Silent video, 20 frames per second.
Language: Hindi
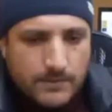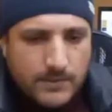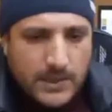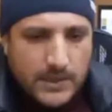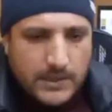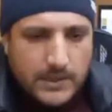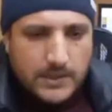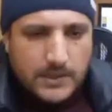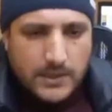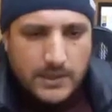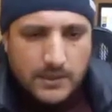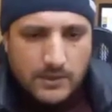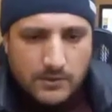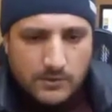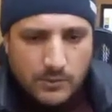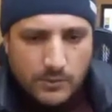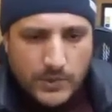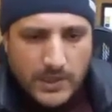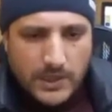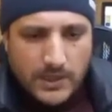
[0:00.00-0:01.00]
हैं बाकी कल
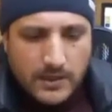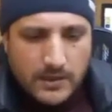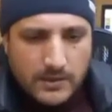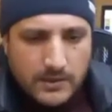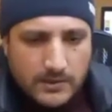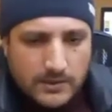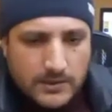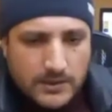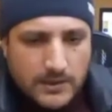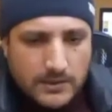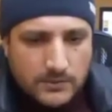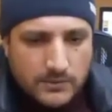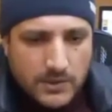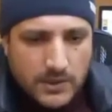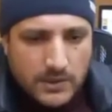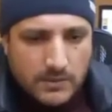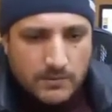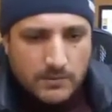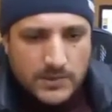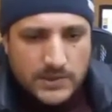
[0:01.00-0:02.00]
दोपहर तक जो
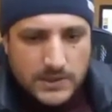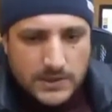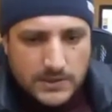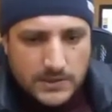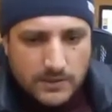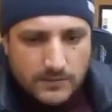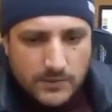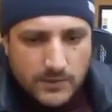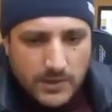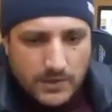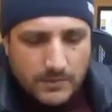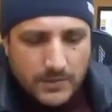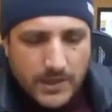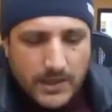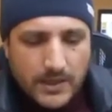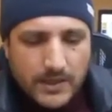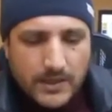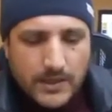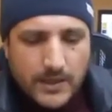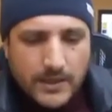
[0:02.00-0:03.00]
है सिस्टम जो है
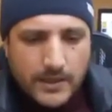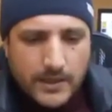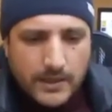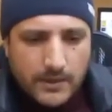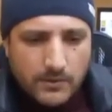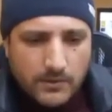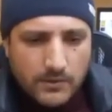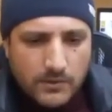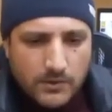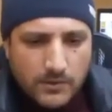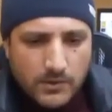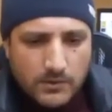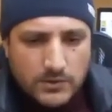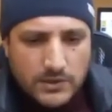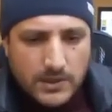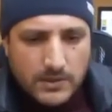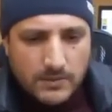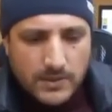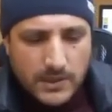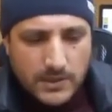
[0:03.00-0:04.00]
बना रहेगा और
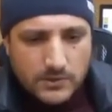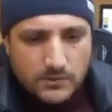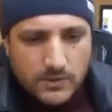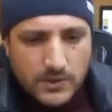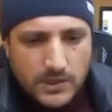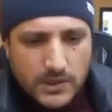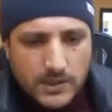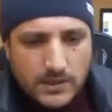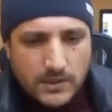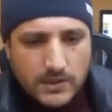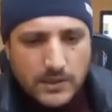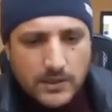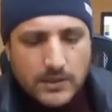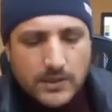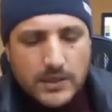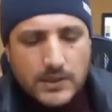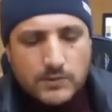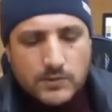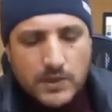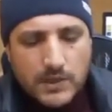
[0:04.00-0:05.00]
उसके बाद जो है
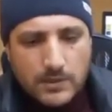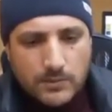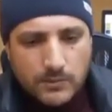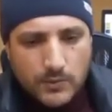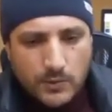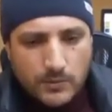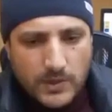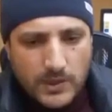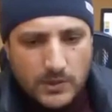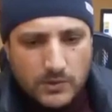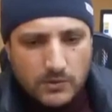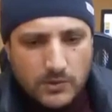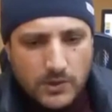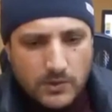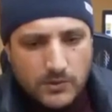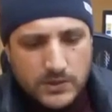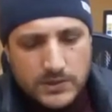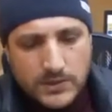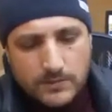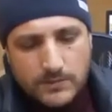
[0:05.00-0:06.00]
ग्रेजुअल इम्प्रूवमेंट
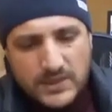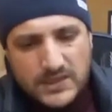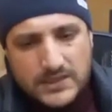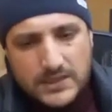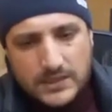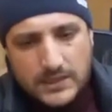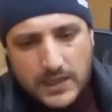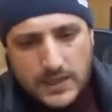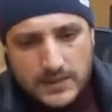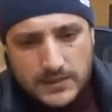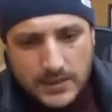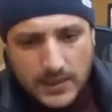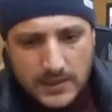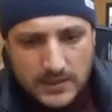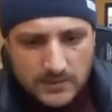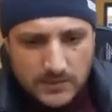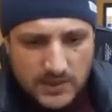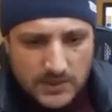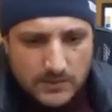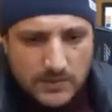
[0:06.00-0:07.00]
होगा और 26 सत्ताईस के
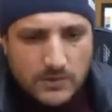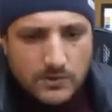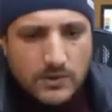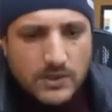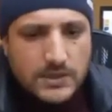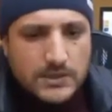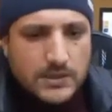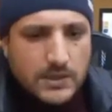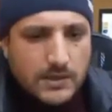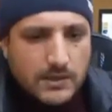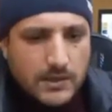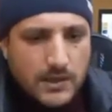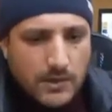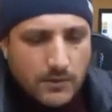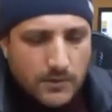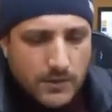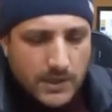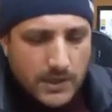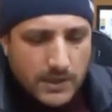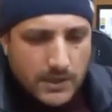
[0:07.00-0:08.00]
आसपास भी थोड़ा सा
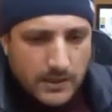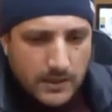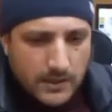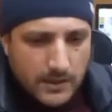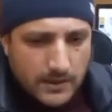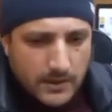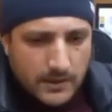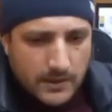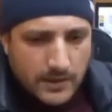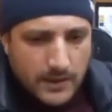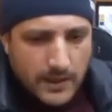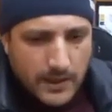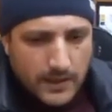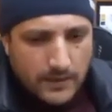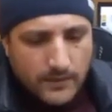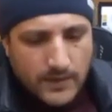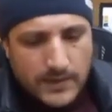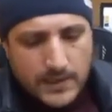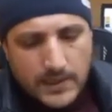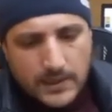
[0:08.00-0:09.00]
क्लाउडी
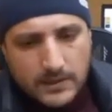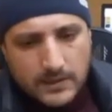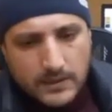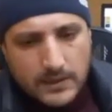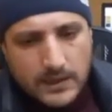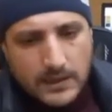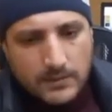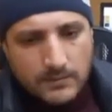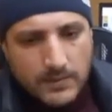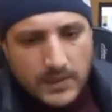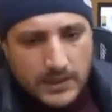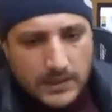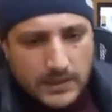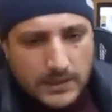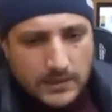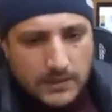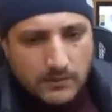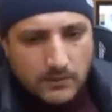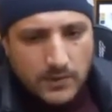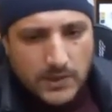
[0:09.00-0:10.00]
है वेदर
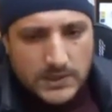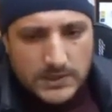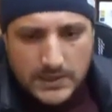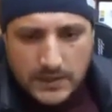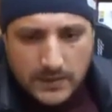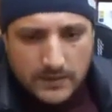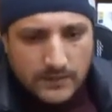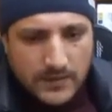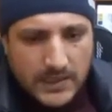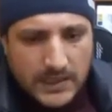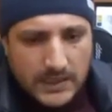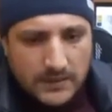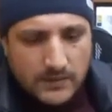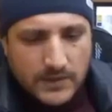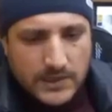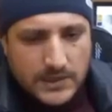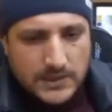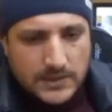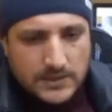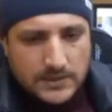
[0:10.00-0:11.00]
बाकी कोई सिग्निफिकेंट
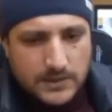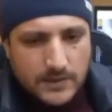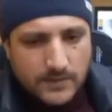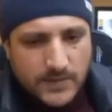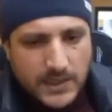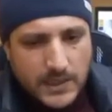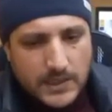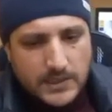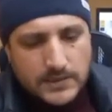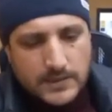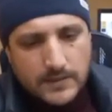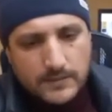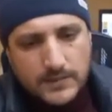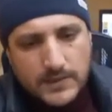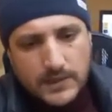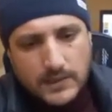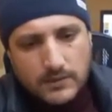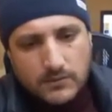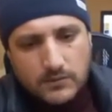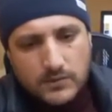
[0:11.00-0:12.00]
वेदर सिस्टम नहीं
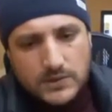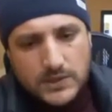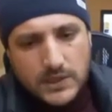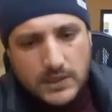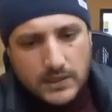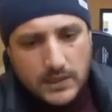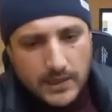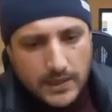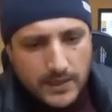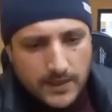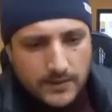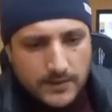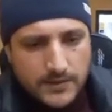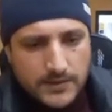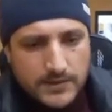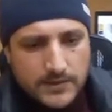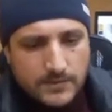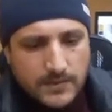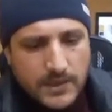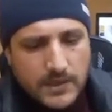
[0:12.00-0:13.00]
एक्सेप्ट कुछ एक हायर
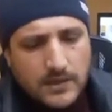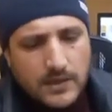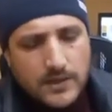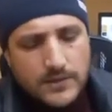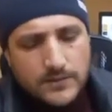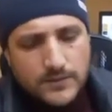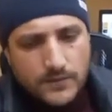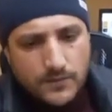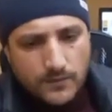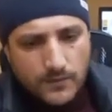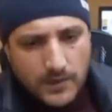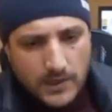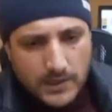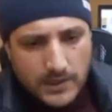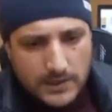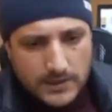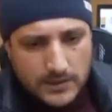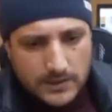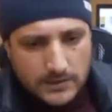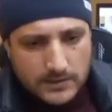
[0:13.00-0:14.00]
जिसमें लाइट स्नोफॉल
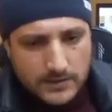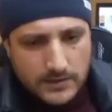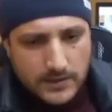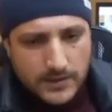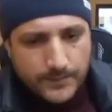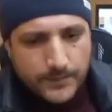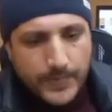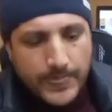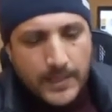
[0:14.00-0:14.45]
के चांसेस